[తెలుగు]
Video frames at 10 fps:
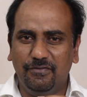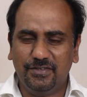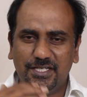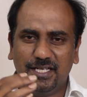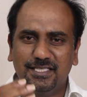
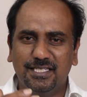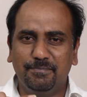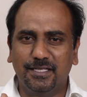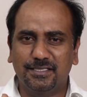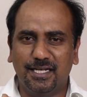ఎఫిషియన్సీ
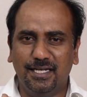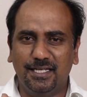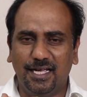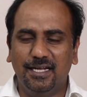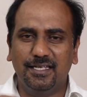
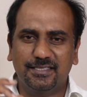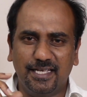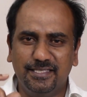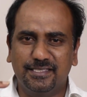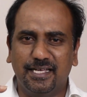పెంచడానికి అంటే
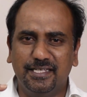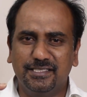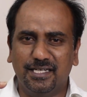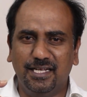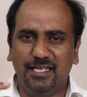సైజ్
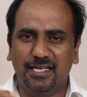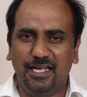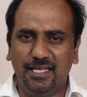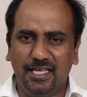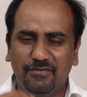తగ్గించడానికి
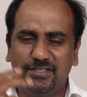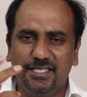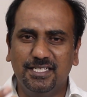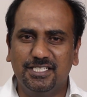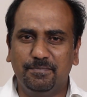కానీ
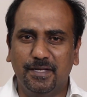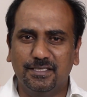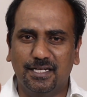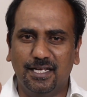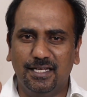ఎఫిషియన్సీ
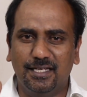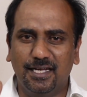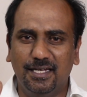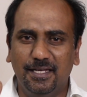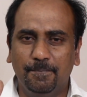పెంచడానికి
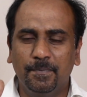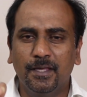కానీ